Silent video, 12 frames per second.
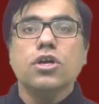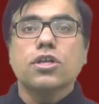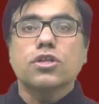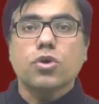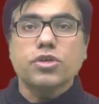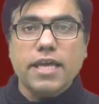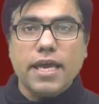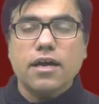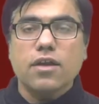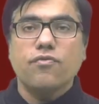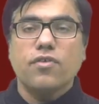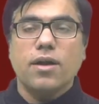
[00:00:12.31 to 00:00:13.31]
तो ये
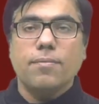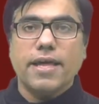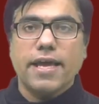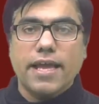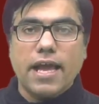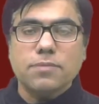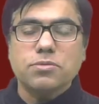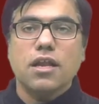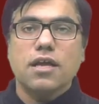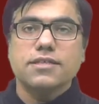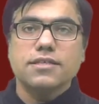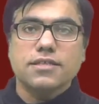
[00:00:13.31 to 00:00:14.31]
कंफर्म्ड है गैप्स
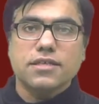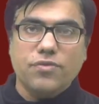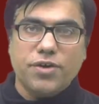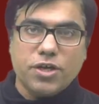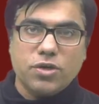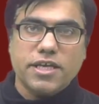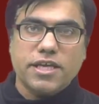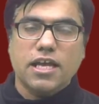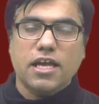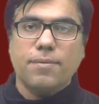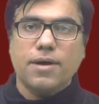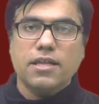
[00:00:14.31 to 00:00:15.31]
क्लासेस की वीडियो देखने
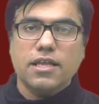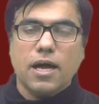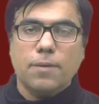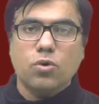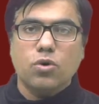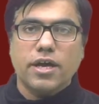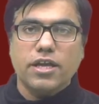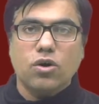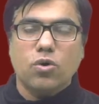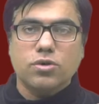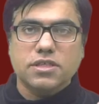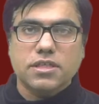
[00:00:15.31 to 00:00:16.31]
के बाद आपको कहीं
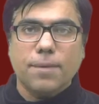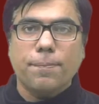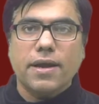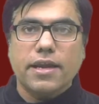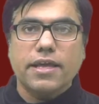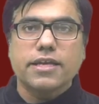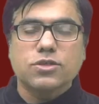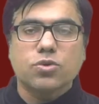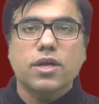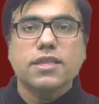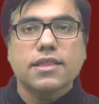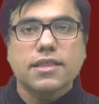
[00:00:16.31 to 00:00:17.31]
और से पढ़ने की
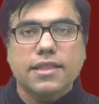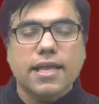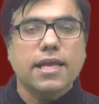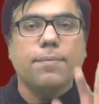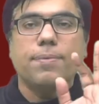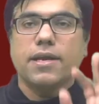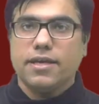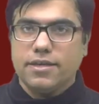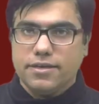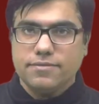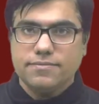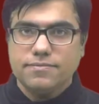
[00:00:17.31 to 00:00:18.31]
जरूरत नहीं पड़ेगी